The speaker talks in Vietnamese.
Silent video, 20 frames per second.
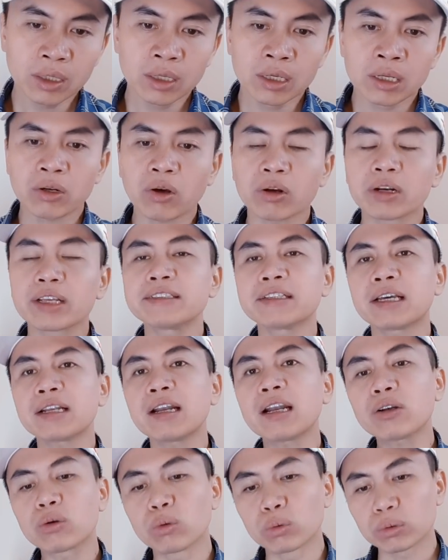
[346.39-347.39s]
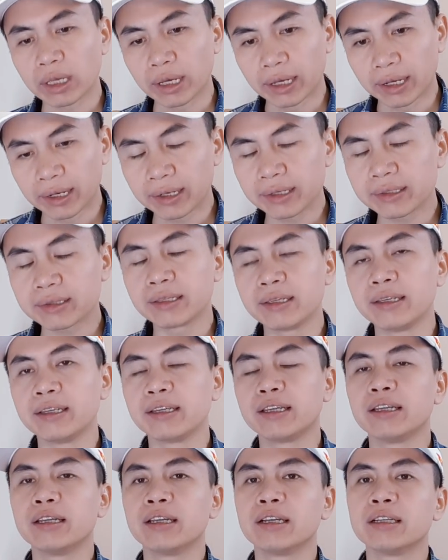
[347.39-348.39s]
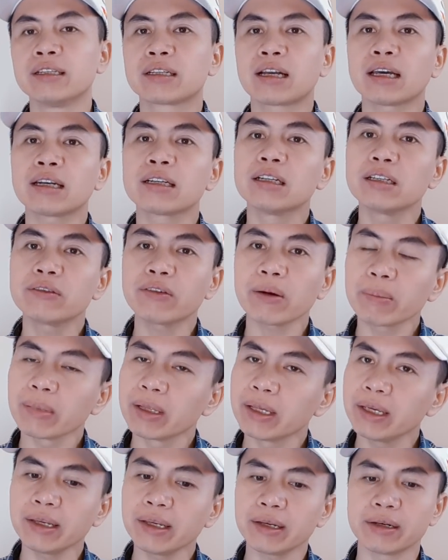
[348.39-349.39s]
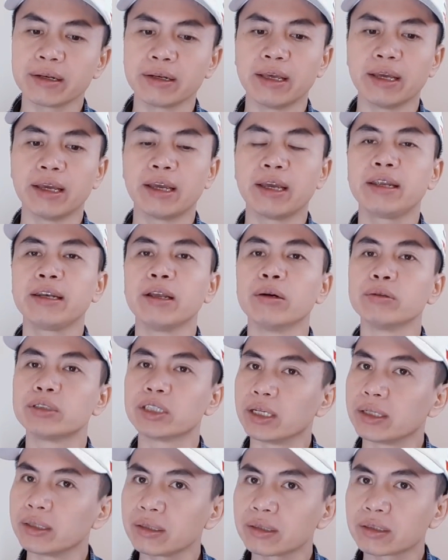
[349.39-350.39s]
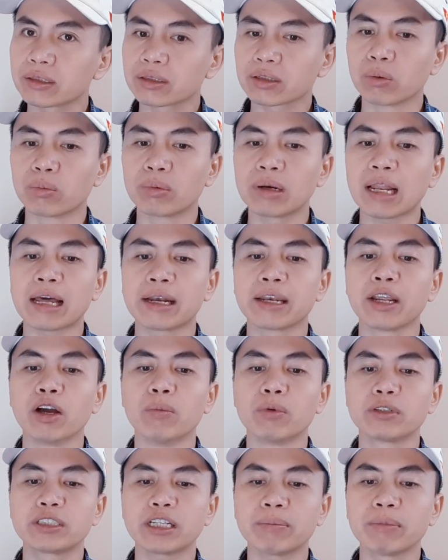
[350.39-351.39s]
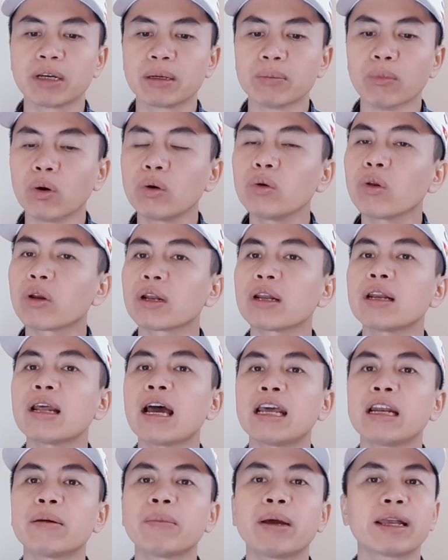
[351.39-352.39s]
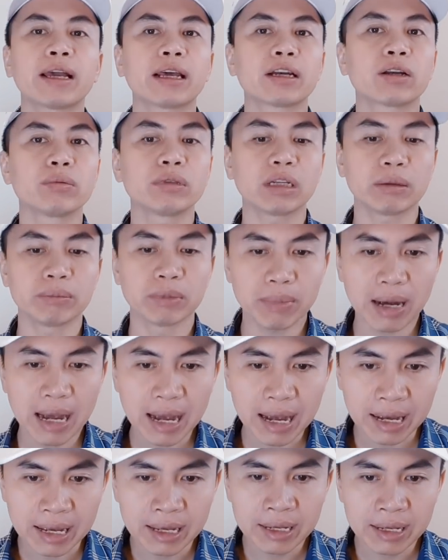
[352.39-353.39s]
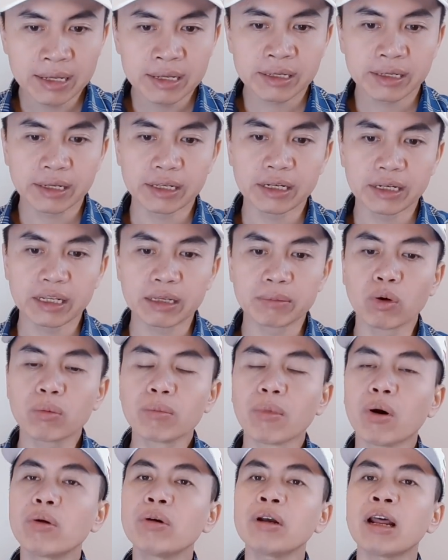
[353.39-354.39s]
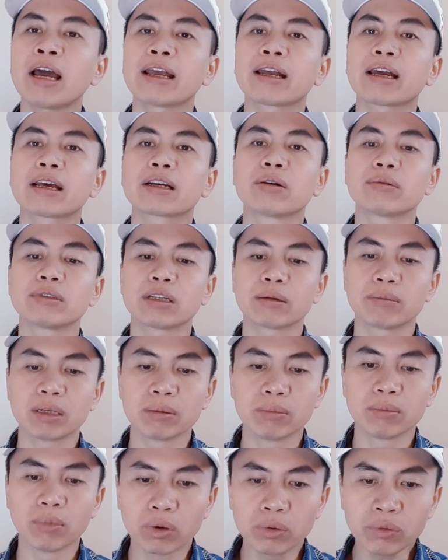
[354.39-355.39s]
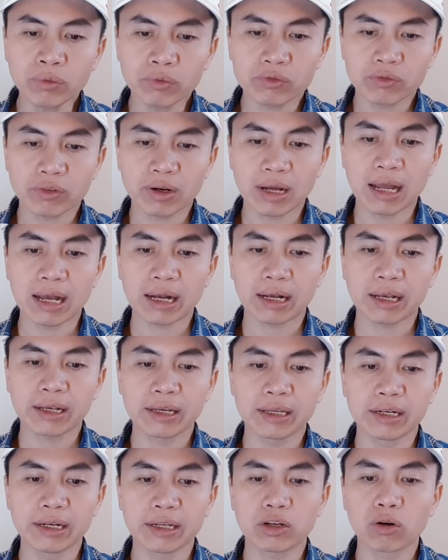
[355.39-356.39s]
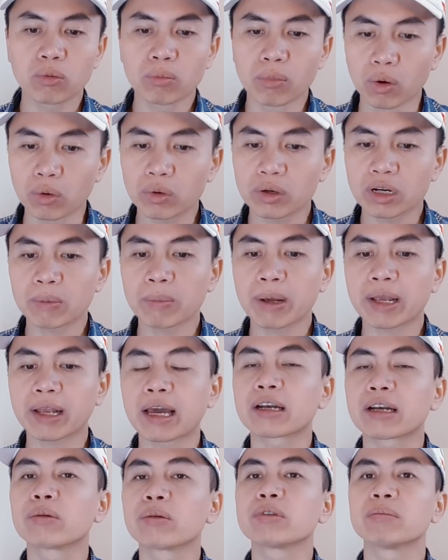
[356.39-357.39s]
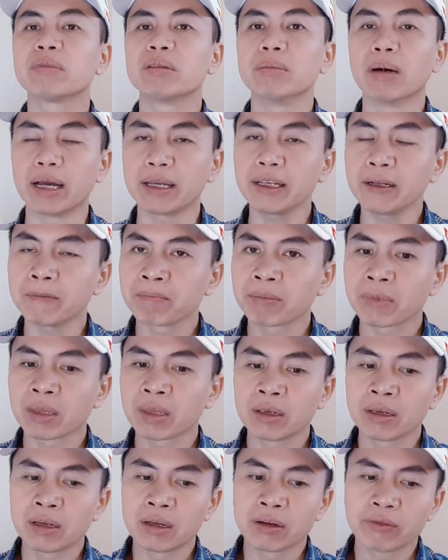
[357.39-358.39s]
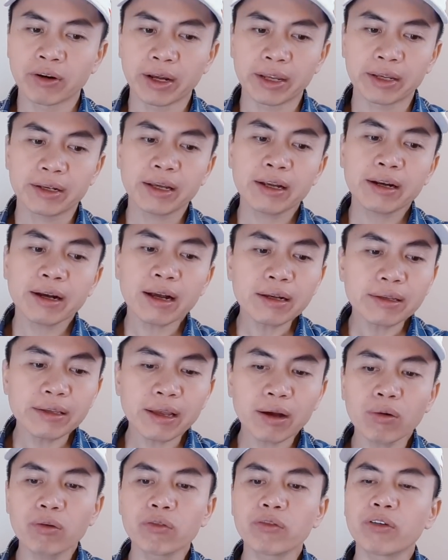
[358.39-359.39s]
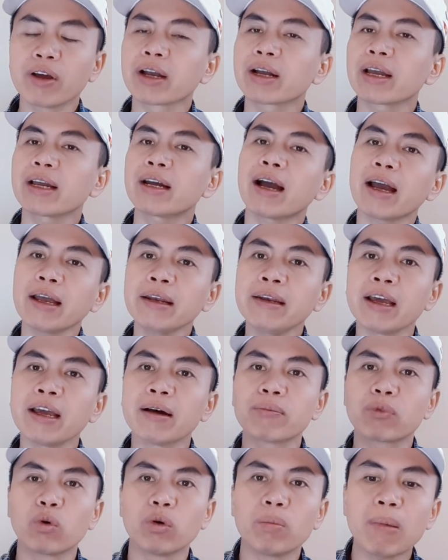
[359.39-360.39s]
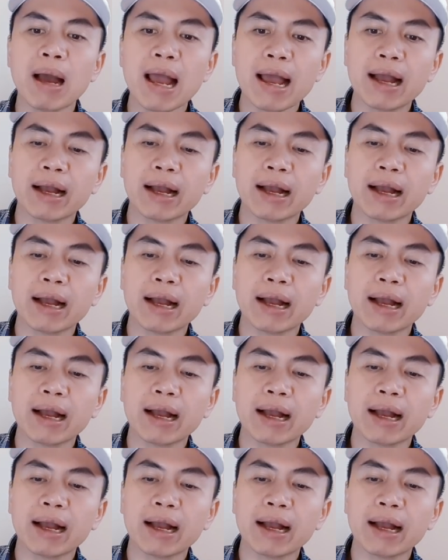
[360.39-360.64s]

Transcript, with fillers: còn cái giá đất cụ thể thì căn cứ pháp lý để điều chỉnh cũng là điều 114 luật đất đai năm 2013, nghị định 44 2014 và cái nghị định 01 năm 2017. Vậy cái khác nhau về cái khái niệm của ba